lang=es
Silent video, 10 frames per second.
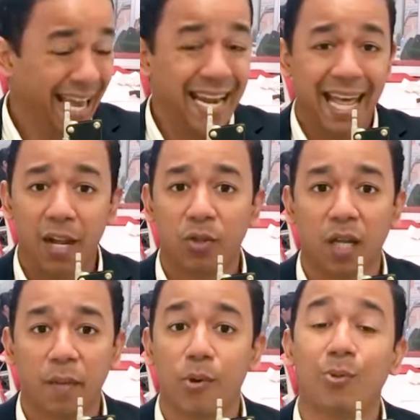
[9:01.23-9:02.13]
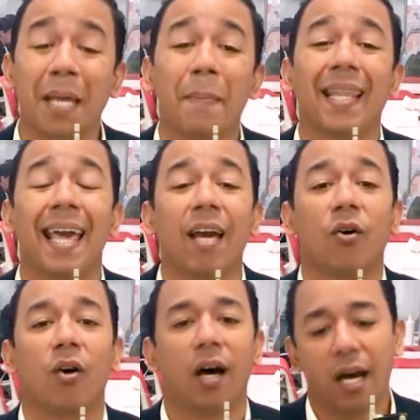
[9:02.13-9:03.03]
que nadie lo tiene por un tema de
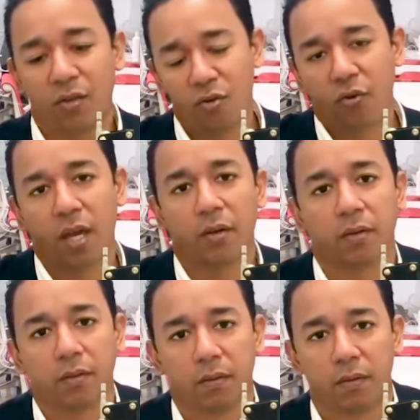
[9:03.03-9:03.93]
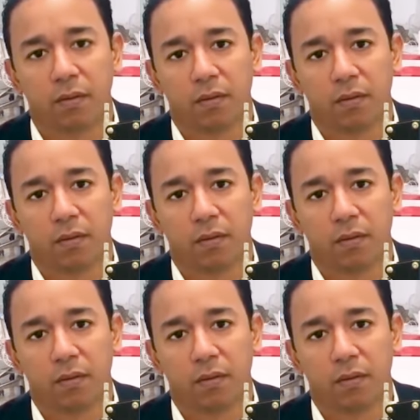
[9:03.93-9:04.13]
ego, ah, no, yo quiero.